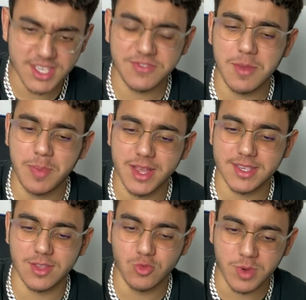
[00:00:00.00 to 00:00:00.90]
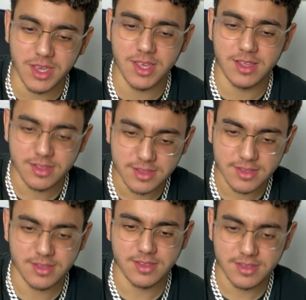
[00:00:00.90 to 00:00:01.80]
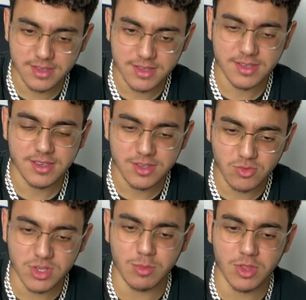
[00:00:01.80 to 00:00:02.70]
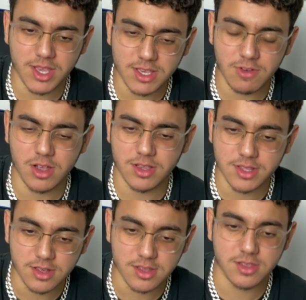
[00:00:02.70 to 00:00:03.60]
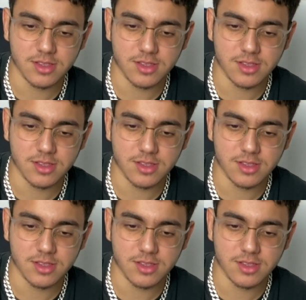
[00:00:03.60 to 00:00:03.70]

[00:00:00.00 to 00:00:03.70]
Il se fait plaisir à Dubaï. Hein. Il nous a montré ses vacances, là.